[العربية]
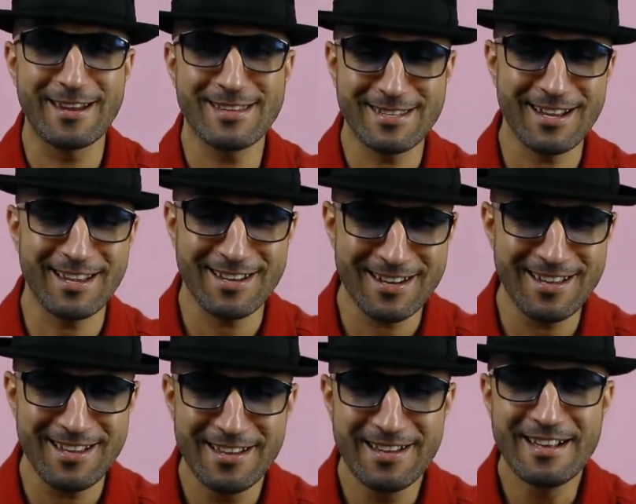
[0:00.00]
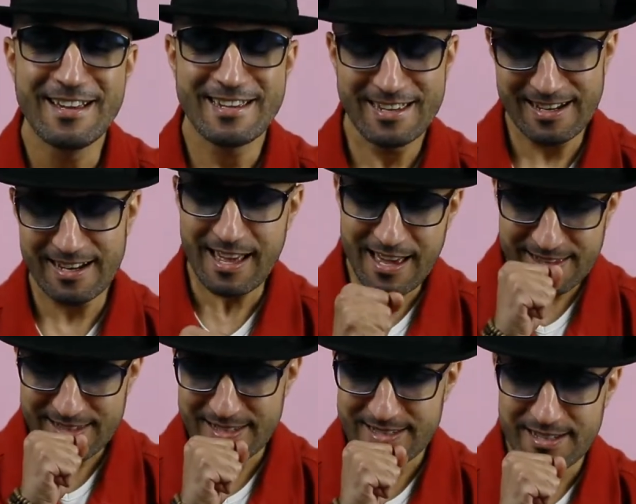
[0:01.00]
انا تنغني يلا
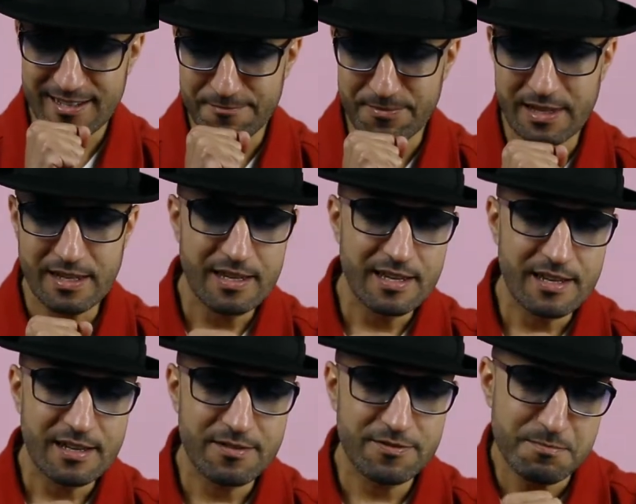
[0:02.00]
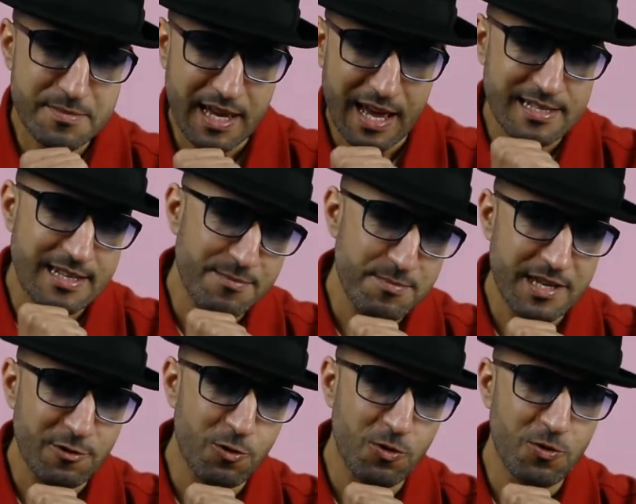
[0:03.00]
حطيت في مقاس
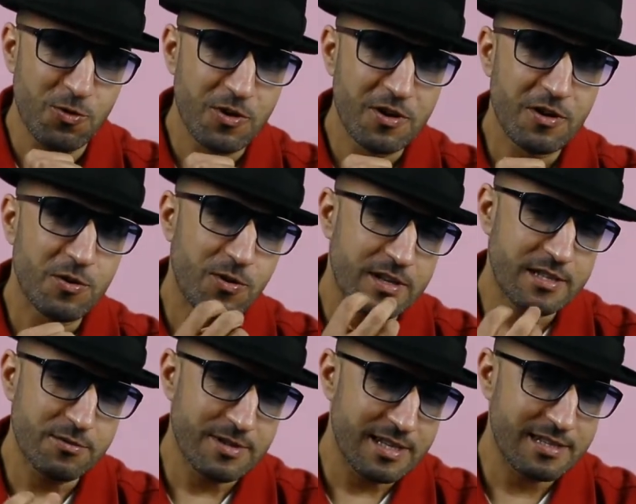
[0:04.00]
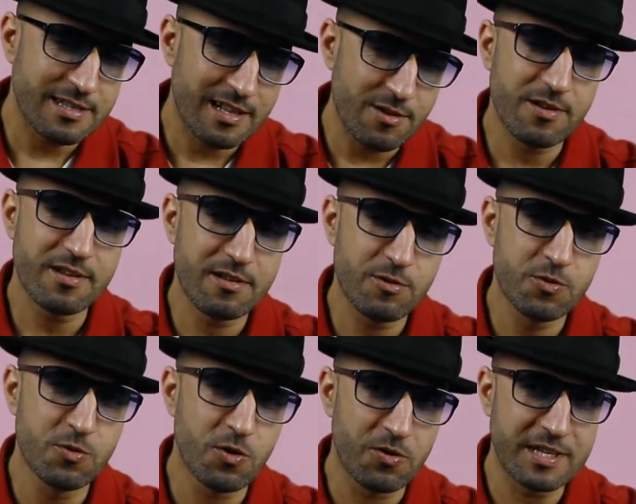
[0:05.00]
الميكرو وعرفتي وداز لو
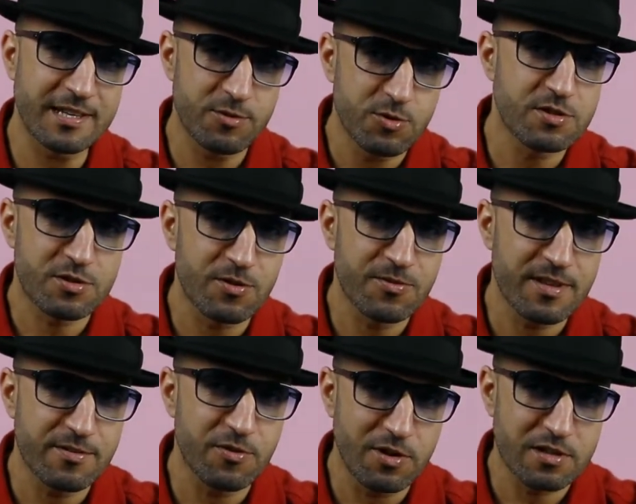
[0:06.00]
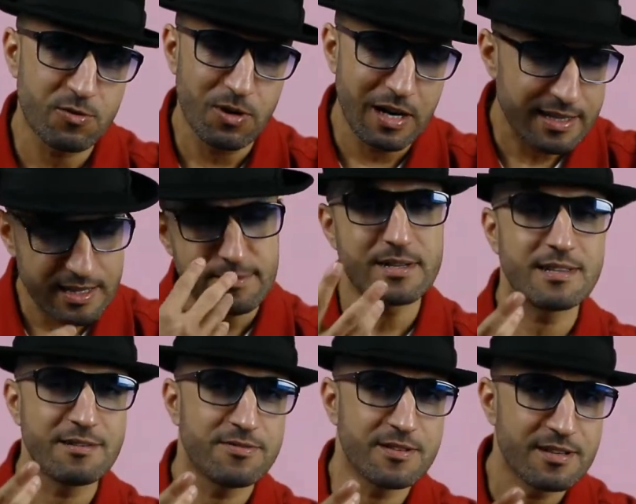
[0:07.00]
كورون ديك 220 فولت كلها
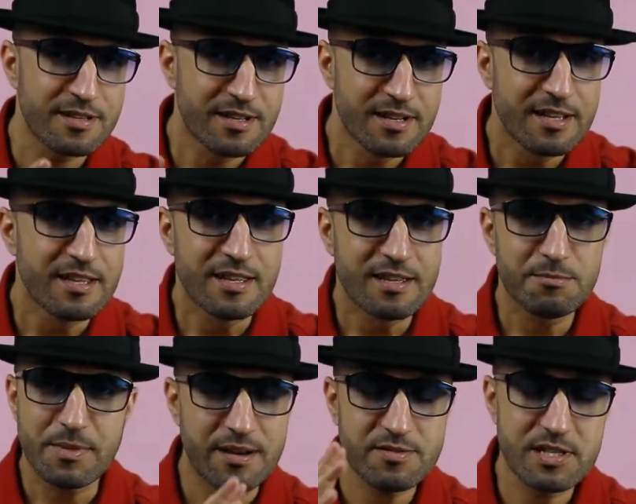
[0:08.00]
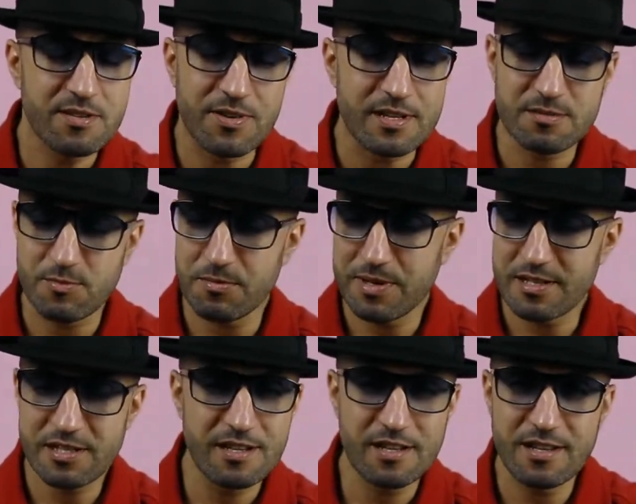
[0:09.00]
ضربتني في ما عرفتش كيفاش المهم كان
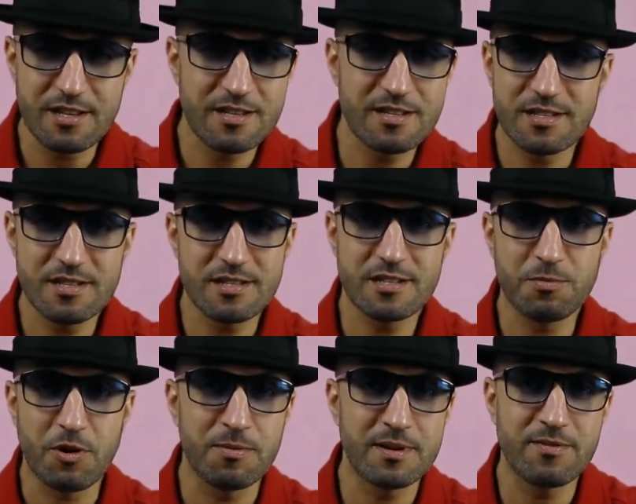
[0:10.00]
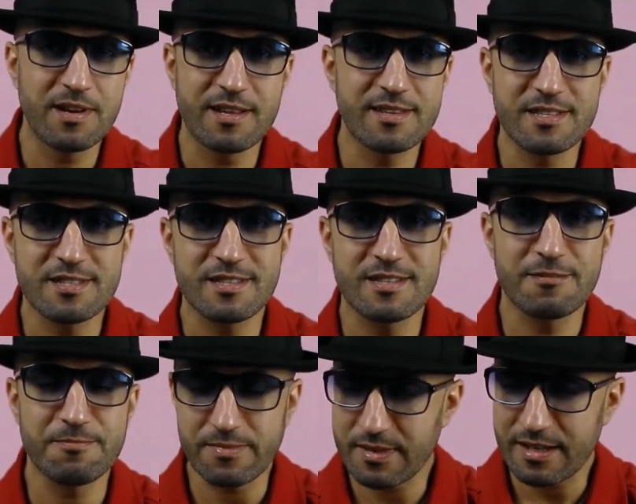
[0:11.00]
شي شي شي بروبليم في الالكتريسيتي
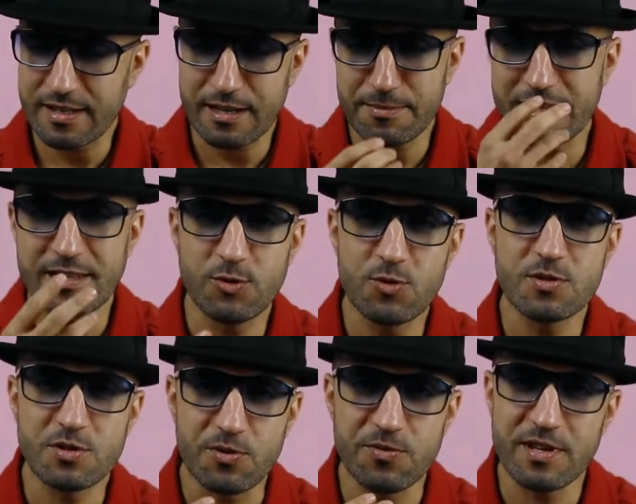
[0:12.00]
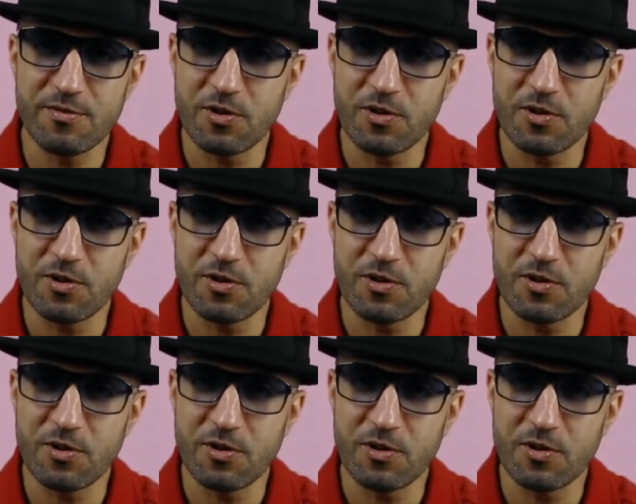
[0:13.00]
ضربتني 220